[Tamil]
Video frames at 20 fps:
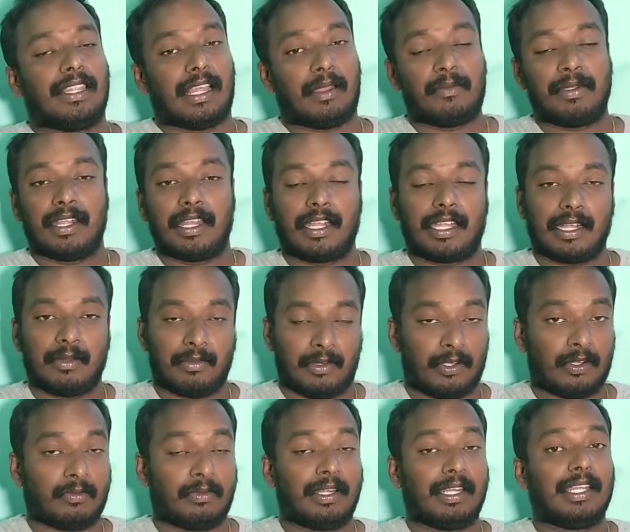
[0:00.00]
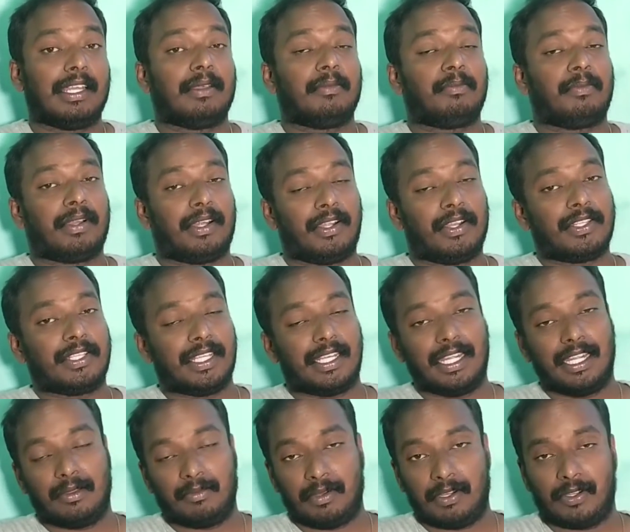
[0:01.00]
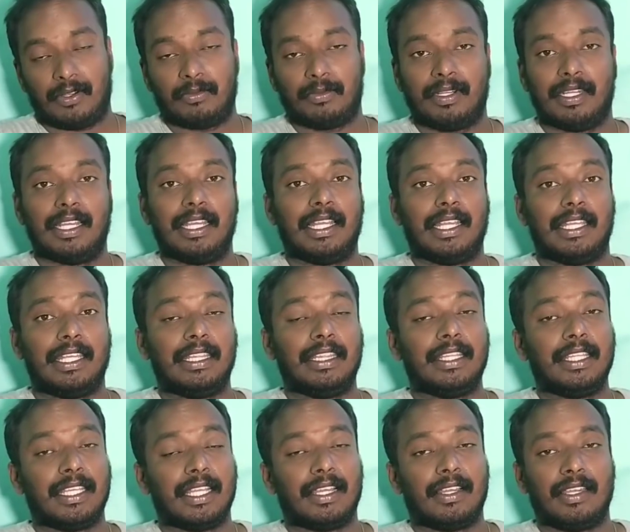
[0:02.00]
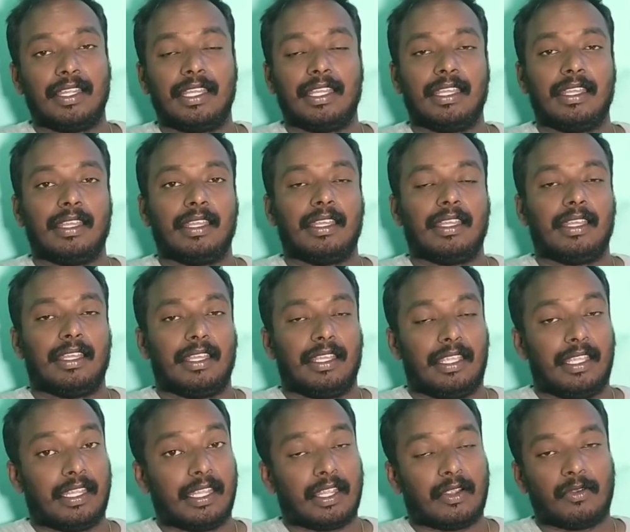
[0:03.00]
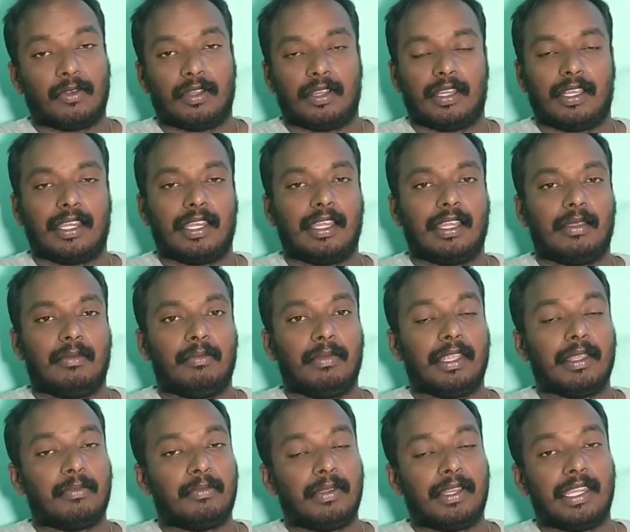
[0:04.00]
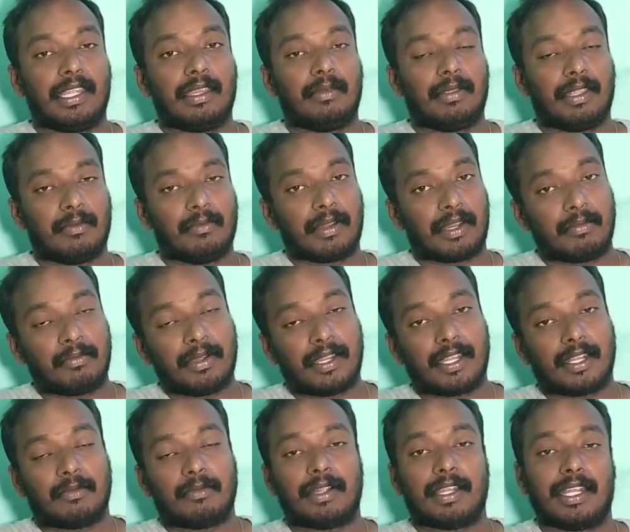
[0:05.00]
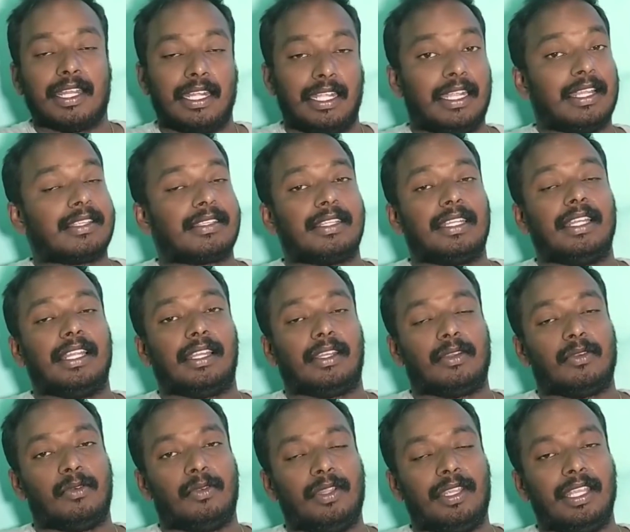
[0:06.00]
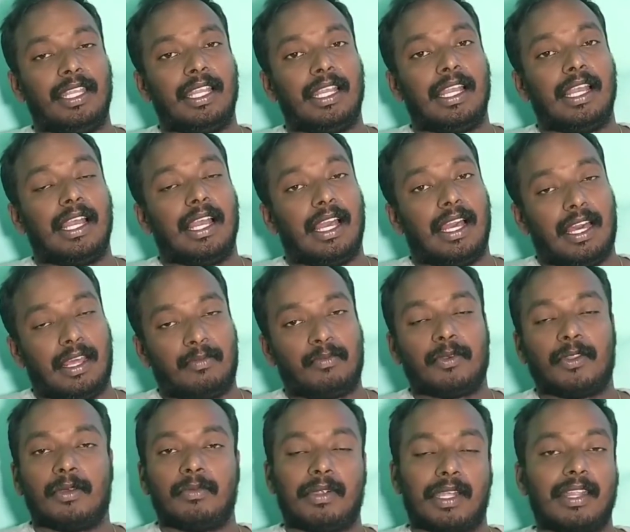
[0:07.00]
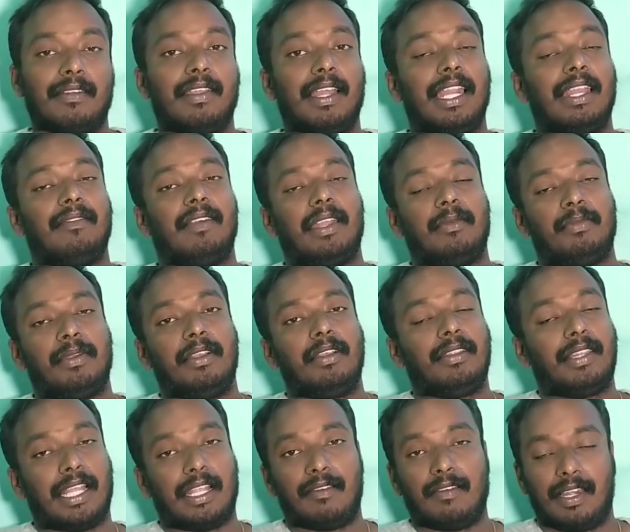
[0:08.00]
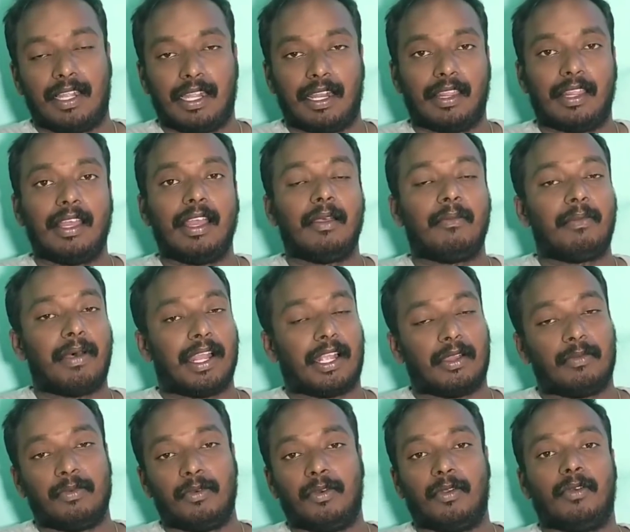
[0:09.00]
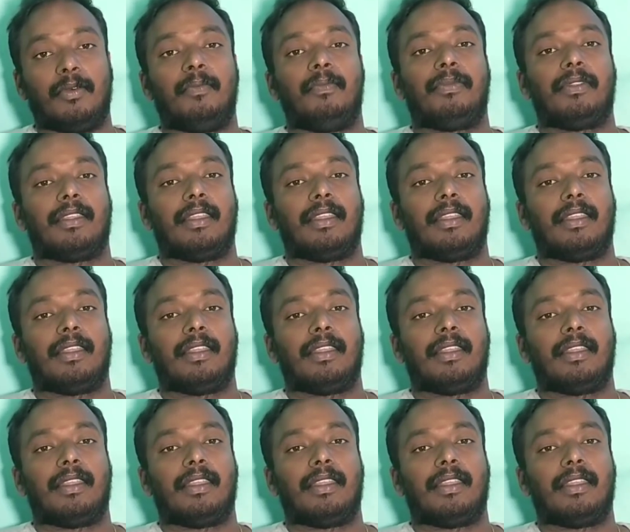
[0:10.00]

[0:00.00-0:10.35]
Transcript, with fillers: தமிழ்நாட்டில் மட்டும் இல்லை பாண்டிச்சேரியில் மட்டும் இல்லை இந்தியாவிலே இயங்கிக் கொண்டிருக்கிற மிகப்பெரிய மிக பிரம்மாண்டமான இண்டஸ்ட்ரியில் இருக்கக்கூடிய அற்புதமான வேலைவாய்ப்பு தகவல்களை தான் பார்க்க போகிறோம்